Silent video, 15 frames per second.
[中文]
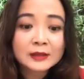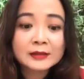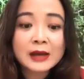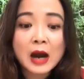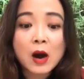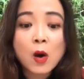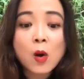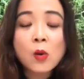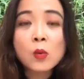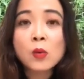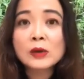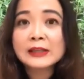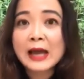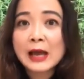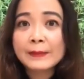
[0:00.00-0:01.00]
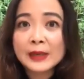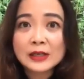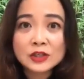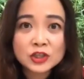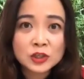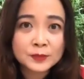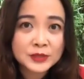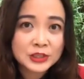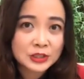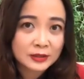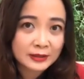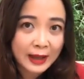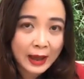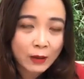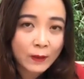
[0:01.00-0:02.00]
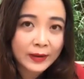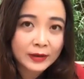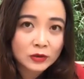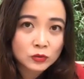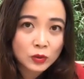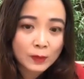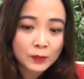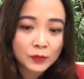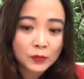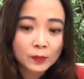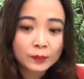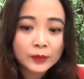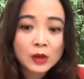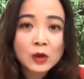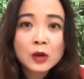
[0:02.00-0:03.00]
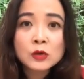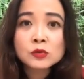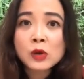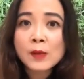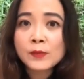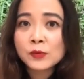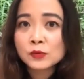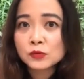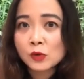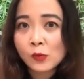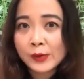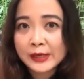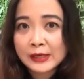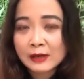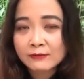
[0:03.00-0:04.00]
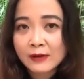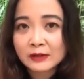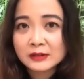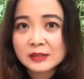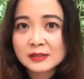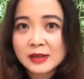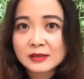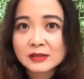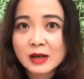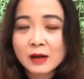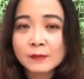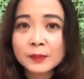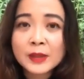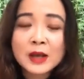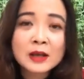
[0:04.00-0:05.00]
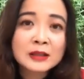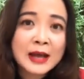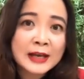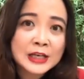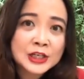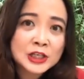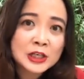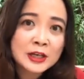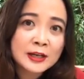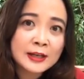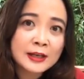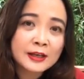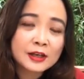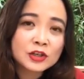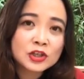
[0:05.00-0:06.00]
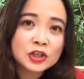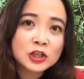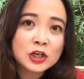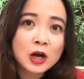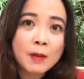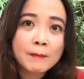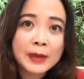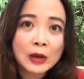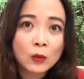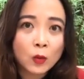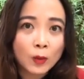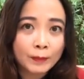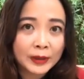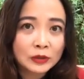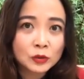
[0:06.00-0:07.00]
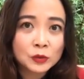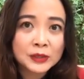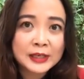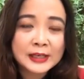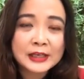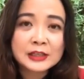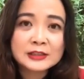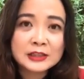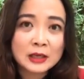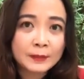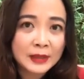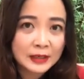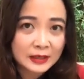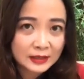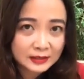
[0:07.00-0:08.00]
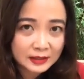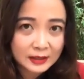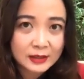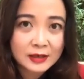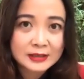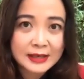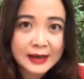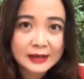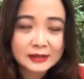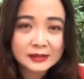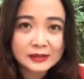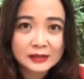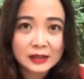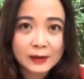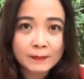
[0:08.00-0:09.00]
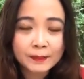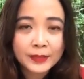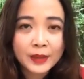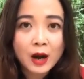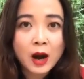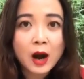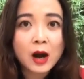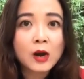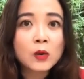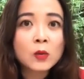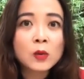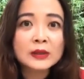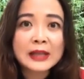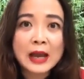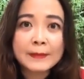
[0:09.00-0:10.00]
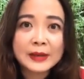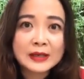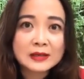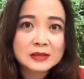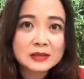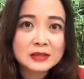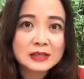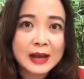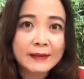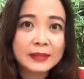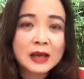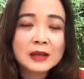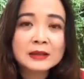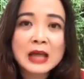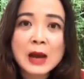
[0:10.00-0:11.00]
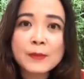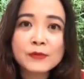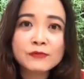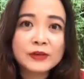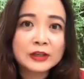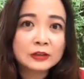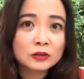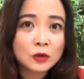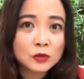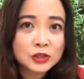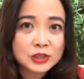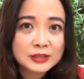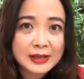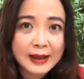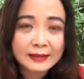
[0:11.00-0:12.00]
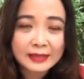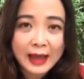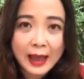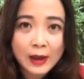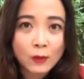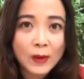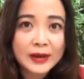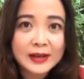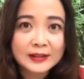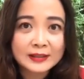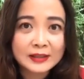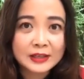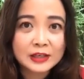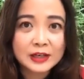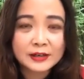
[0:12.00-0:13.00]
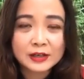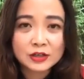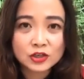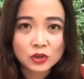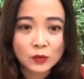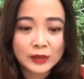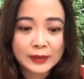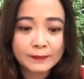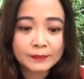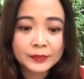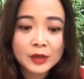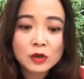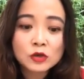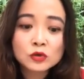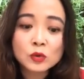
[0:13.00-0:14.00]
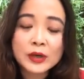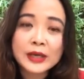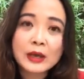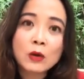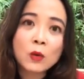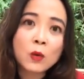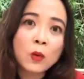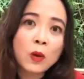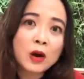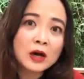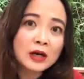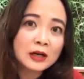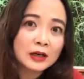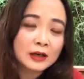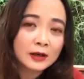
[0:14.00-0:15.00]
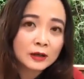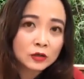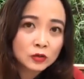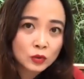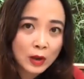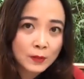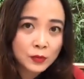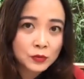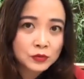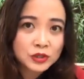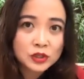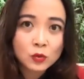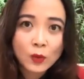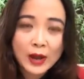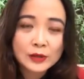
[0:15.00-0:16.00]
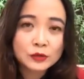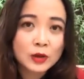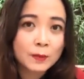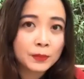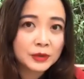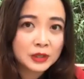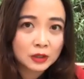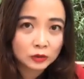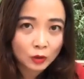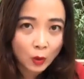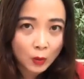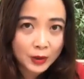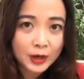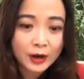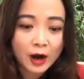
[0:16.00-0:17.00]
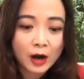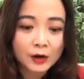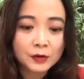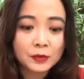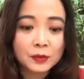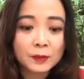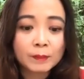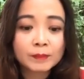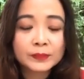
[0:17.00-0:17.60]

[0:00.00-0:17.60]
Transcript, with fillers: 第二，郭台铭是不是台湾的川普？川普作为一个房地产商，他一生的利益是和美国本土利益紧密的结合在一起的，而郭台铭的资产大部分都是在台湾的敌人的手里，所以郭和川普是完全不可同日而语。